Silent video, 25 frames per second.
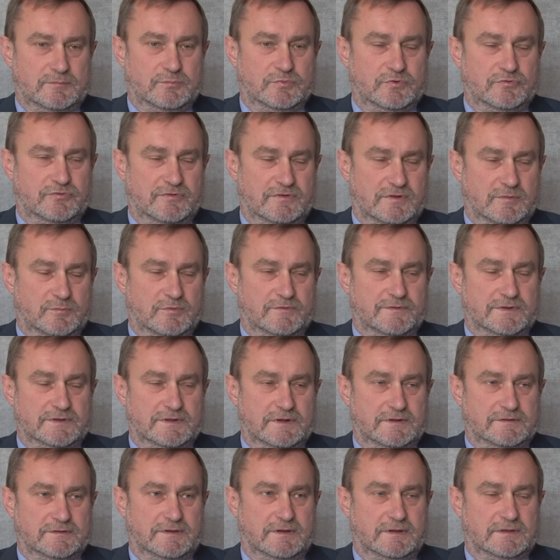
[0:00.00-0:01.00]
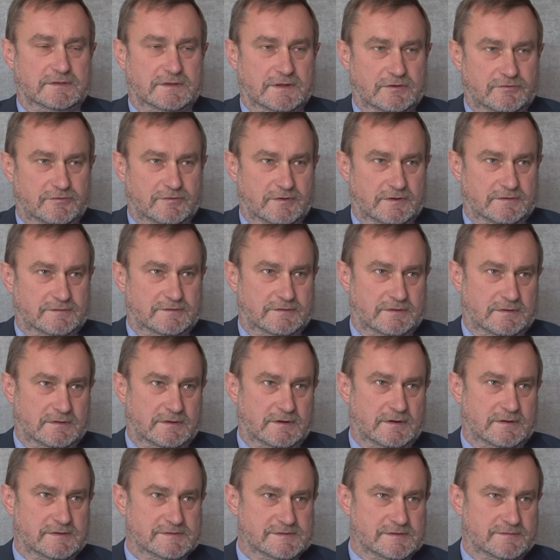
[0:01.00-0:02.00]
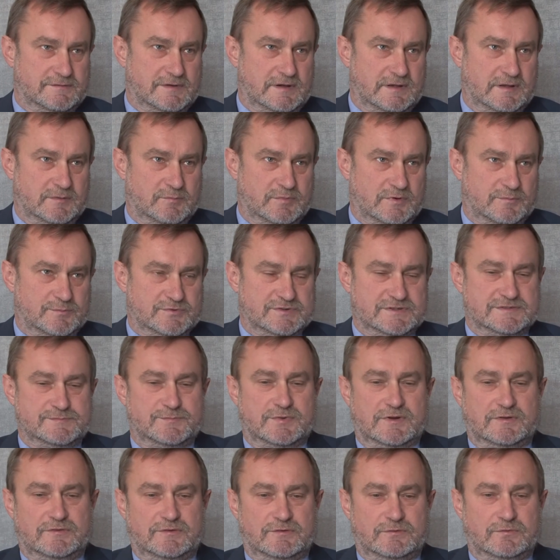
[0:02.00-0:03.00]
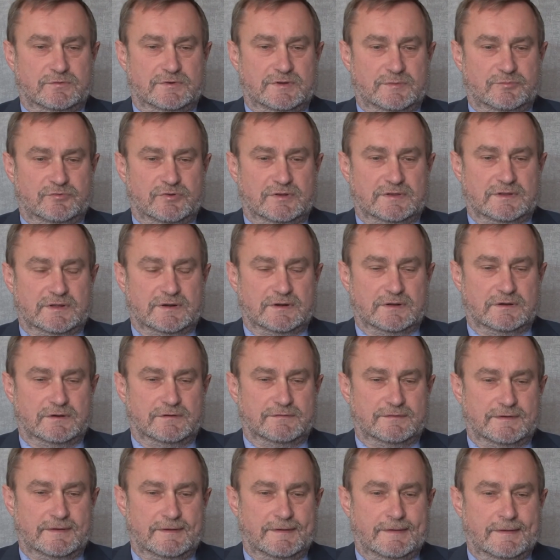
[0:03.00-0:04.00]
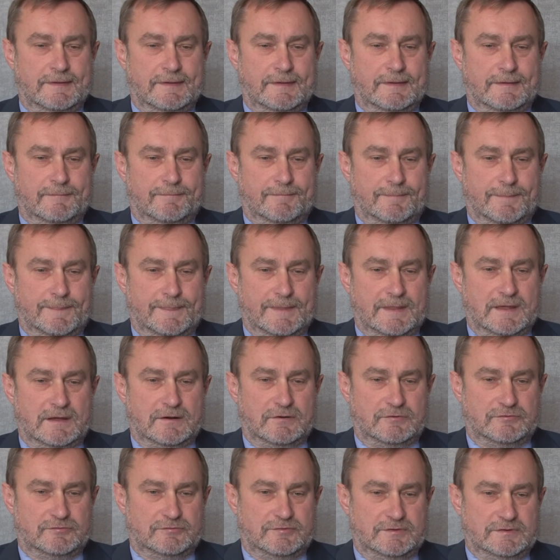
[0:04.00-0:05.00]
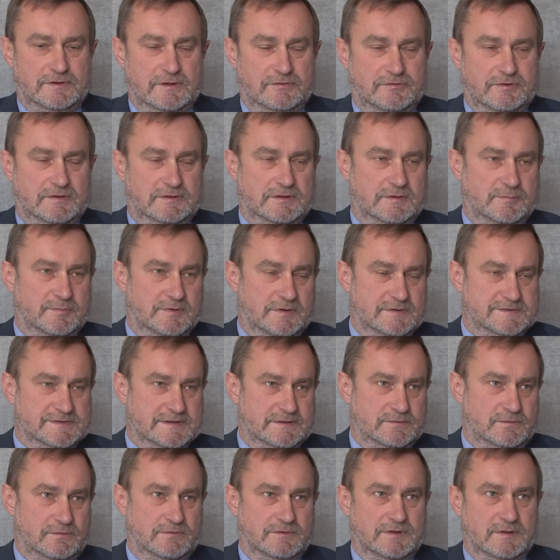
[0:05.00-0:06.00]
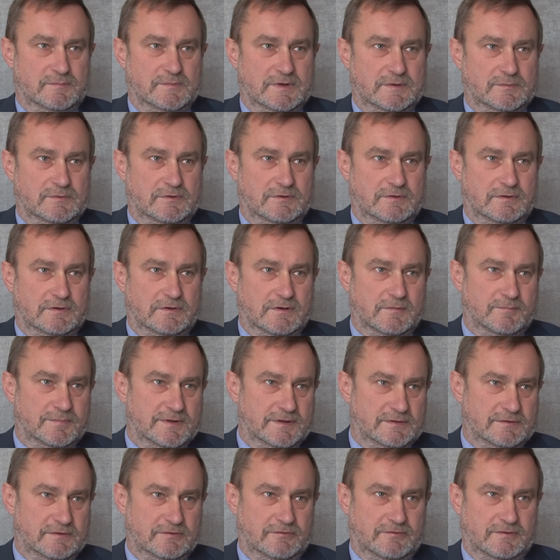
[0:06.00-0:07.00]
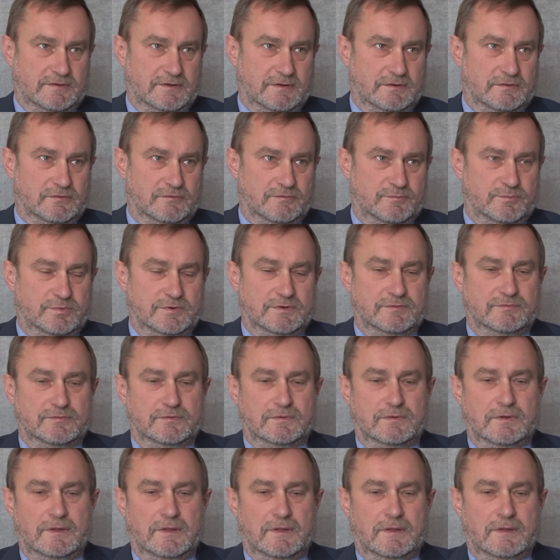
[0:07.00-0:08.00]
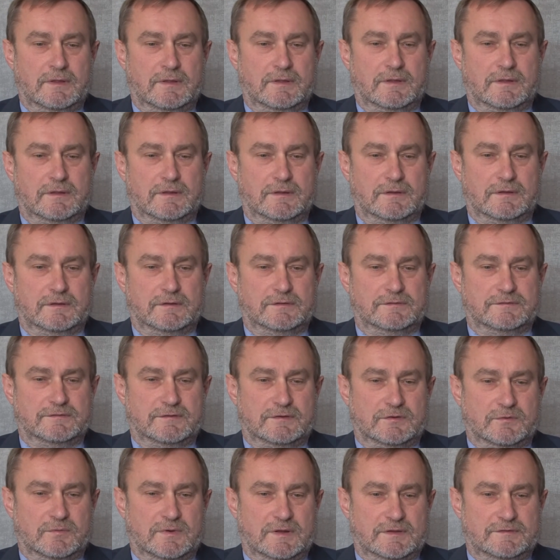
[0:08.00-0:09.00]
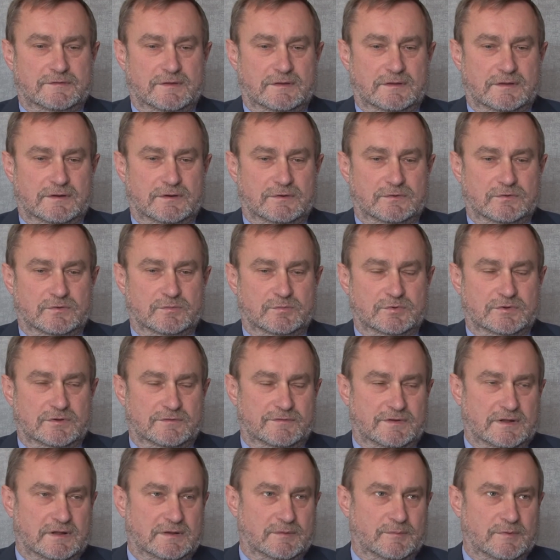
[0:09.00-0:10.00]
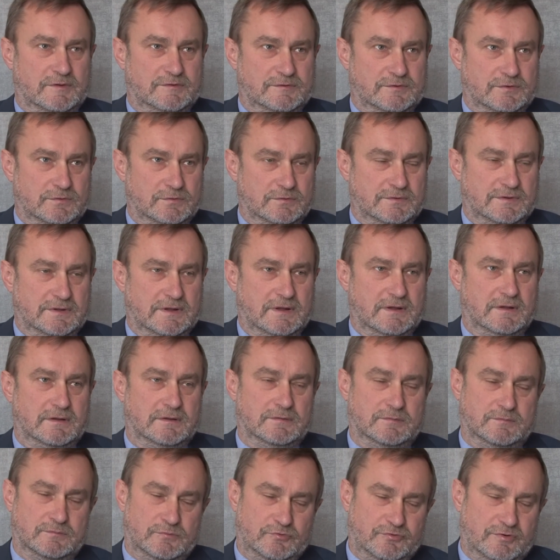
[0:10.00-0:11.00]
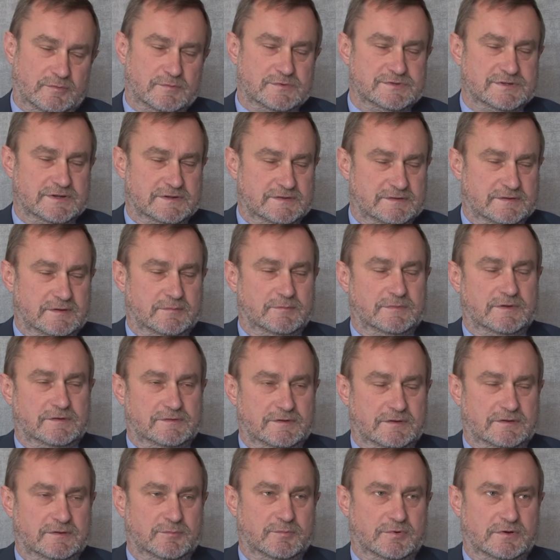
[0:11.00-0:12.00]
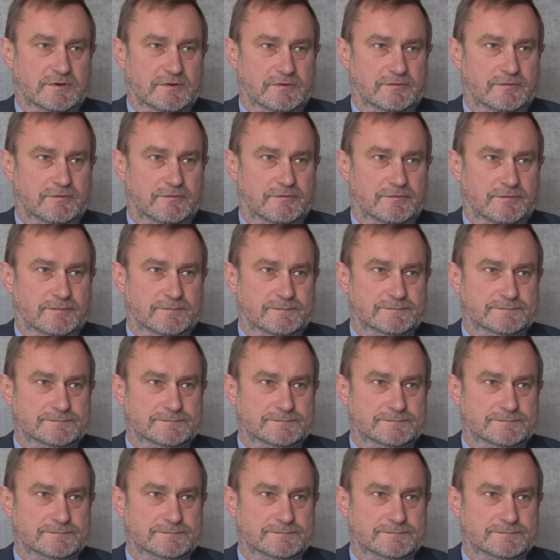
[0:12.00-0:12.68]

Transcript: Budżet obywatelski też jest realizowany poprzez procedury przetargowe. Na rozstrzygnięcie tych procedur nie mamy kompletnie żadnego wpływu. E, sytuacja na rynku budowlanym jest trudna. Musimy się z tym niestety pogodzić.